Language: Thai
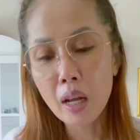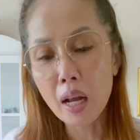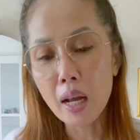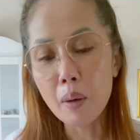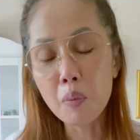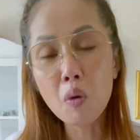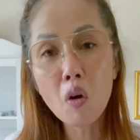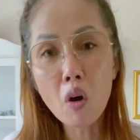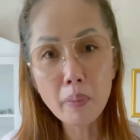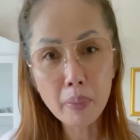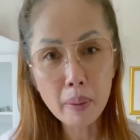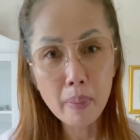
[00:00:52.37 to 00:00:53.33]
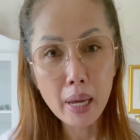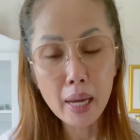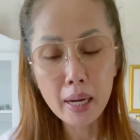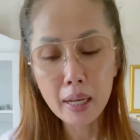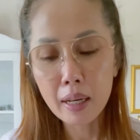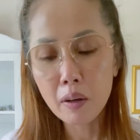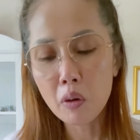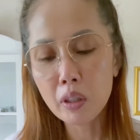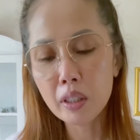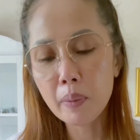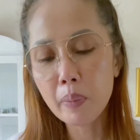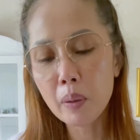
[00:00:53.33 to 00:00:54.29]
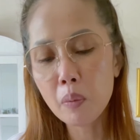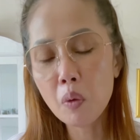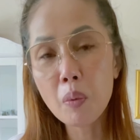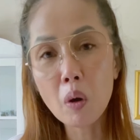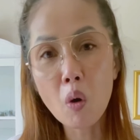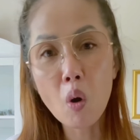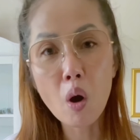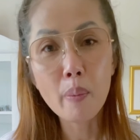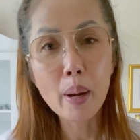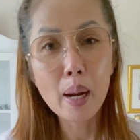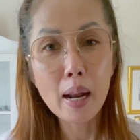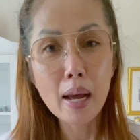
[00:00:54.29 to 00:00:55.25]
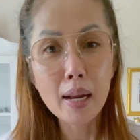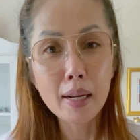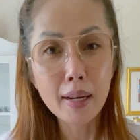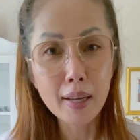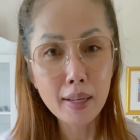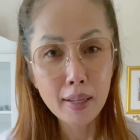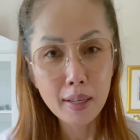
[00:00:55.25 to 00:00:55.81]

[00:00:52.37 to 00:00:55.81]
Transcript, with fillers: อ่าพวกคนเป็นแม่นะคะ คนที่เป็นผู้ปกครองมารดาเนี่ยนะ